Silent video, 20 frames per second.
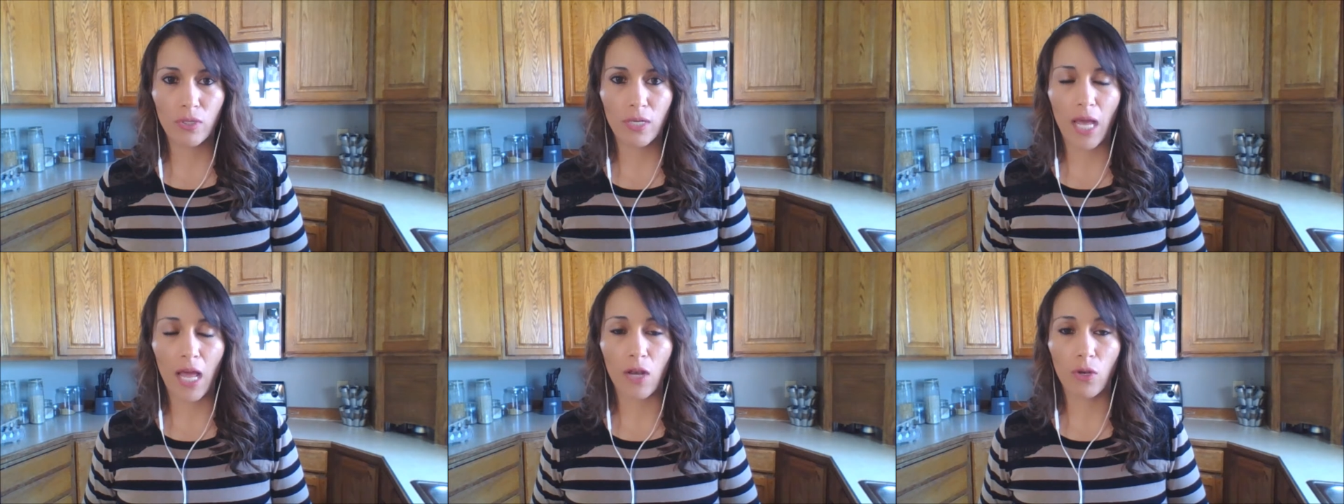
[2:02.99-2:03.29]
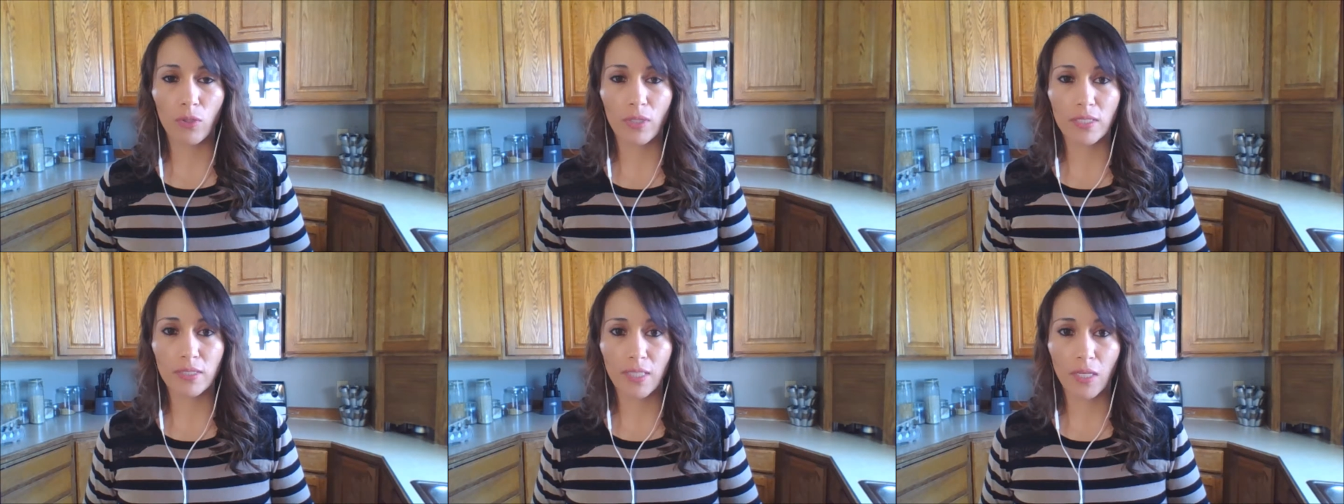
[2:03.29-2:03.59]
a
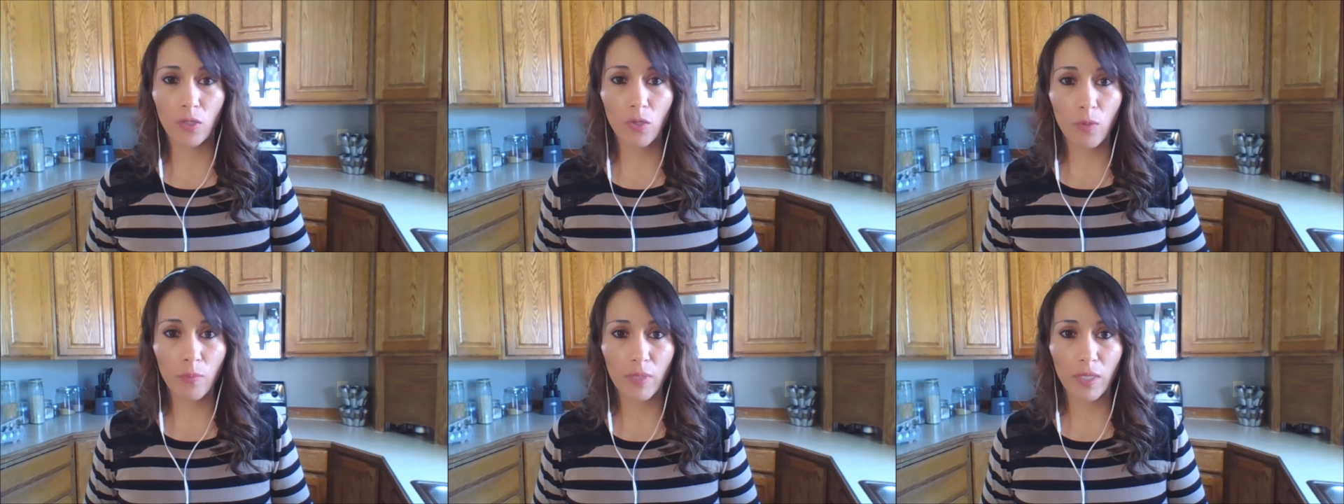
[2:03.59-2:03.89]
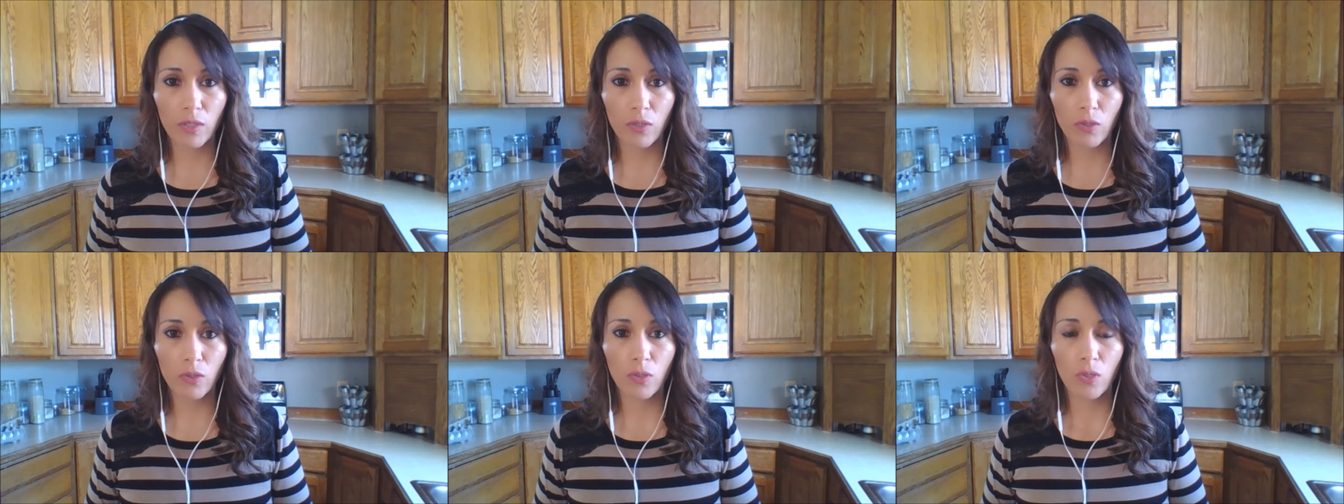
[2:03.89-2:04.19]
lo que están
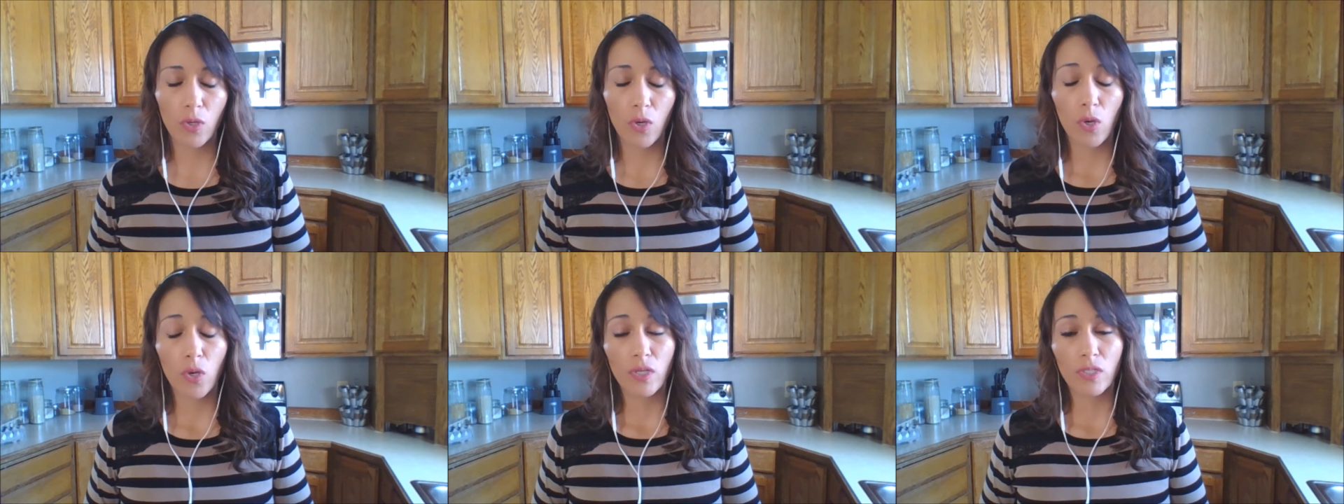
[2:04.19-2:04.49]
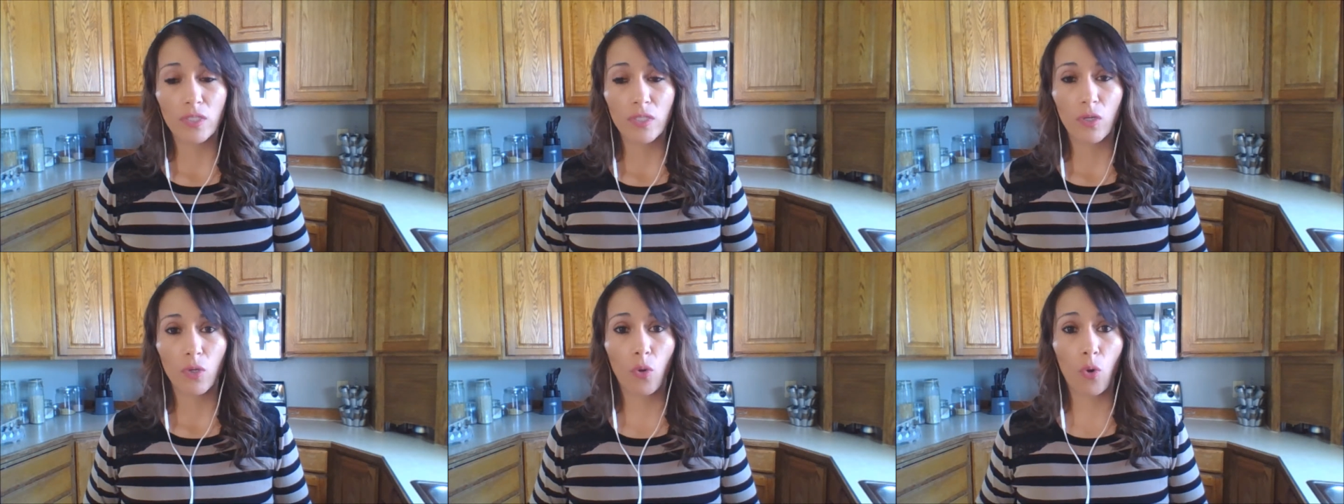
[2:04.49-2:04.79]
comiendo,
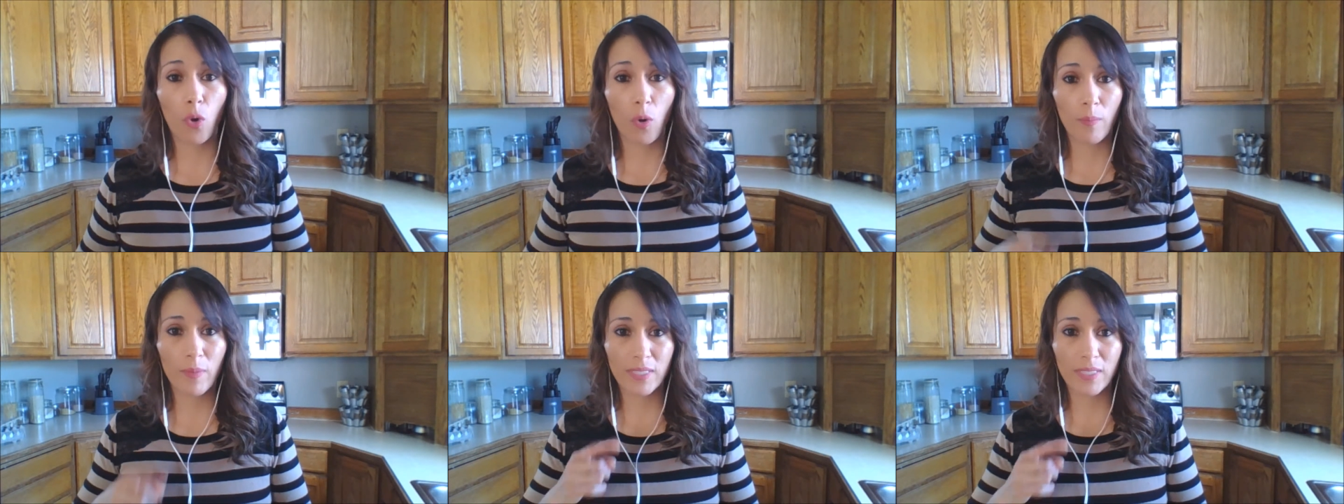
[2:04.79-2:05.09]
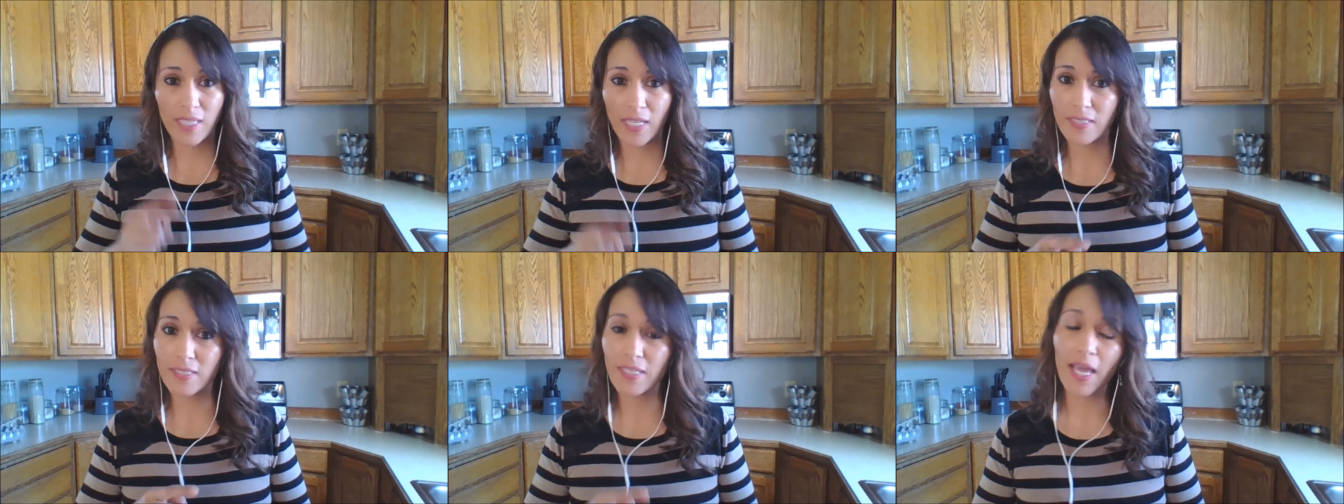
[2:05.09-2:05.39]
comen
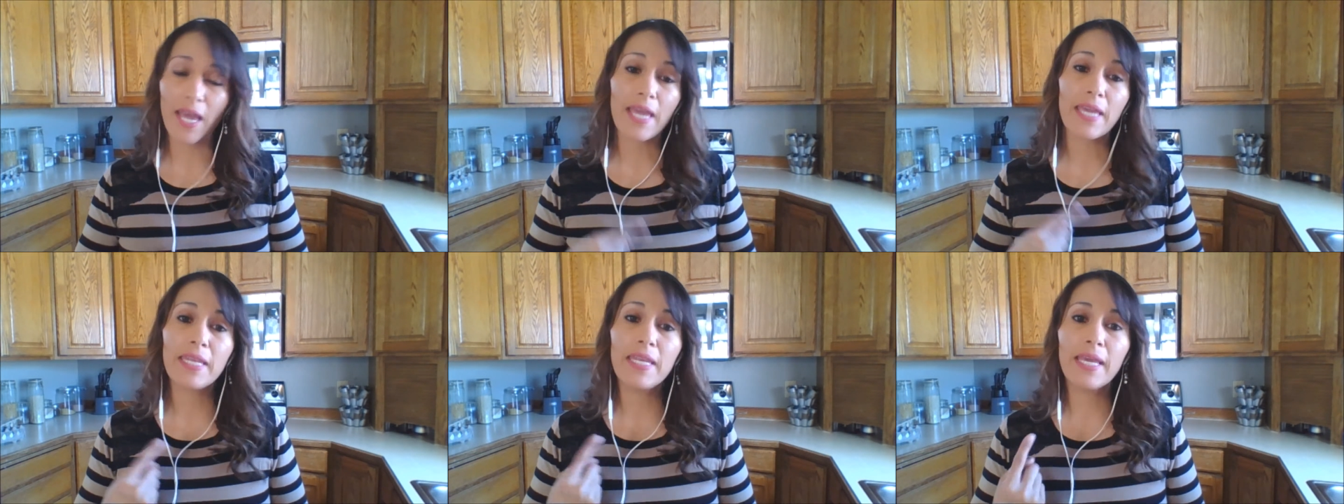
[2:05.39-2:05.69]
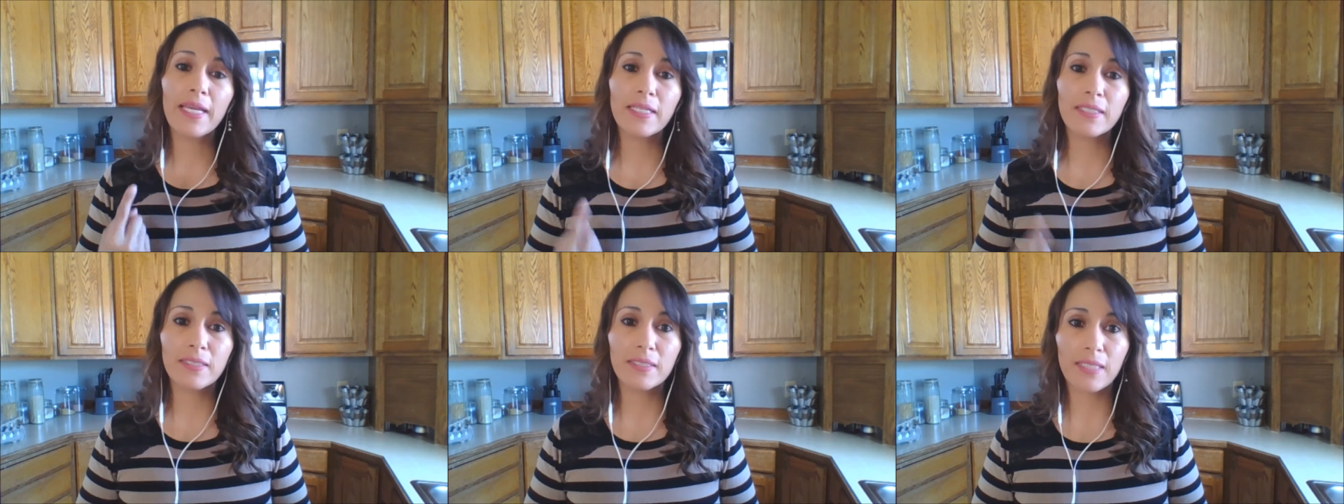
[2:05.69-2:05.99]
ya sea en
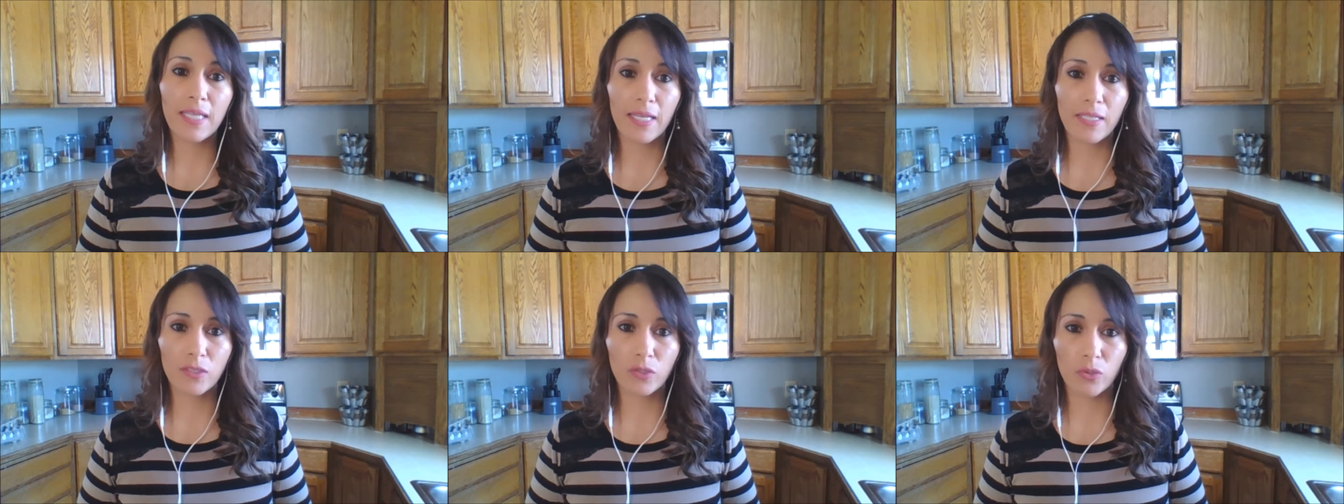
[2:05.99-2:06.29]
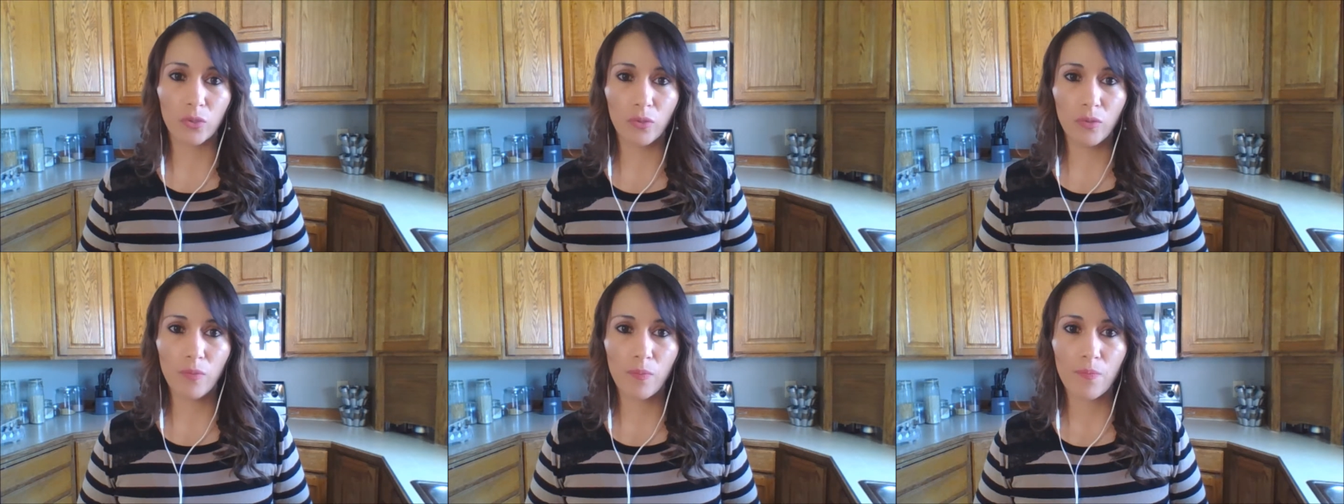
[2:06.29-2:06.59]

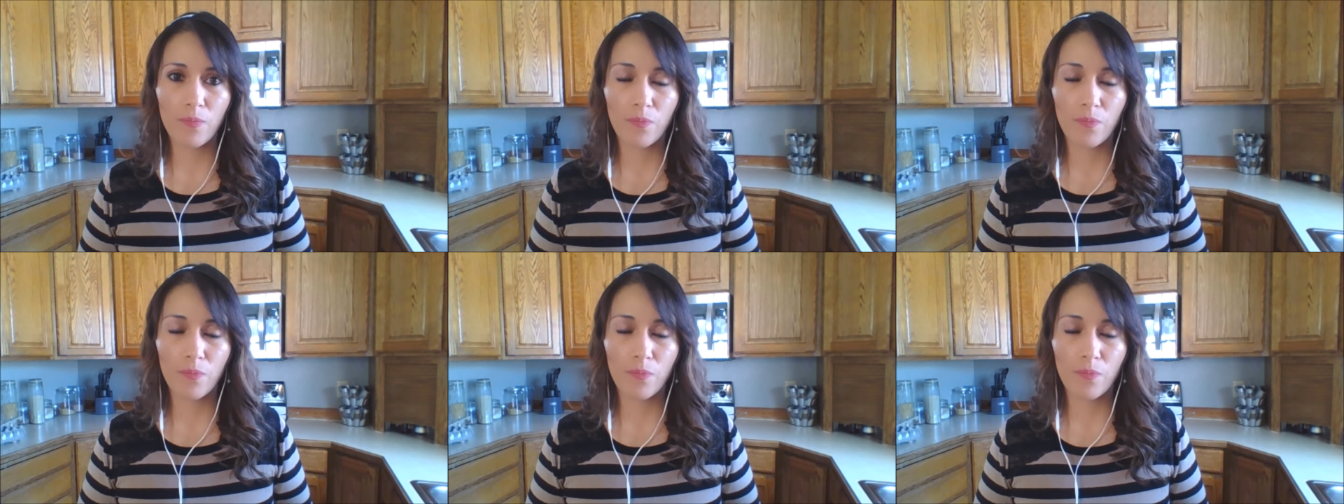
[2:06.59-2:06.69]
exceso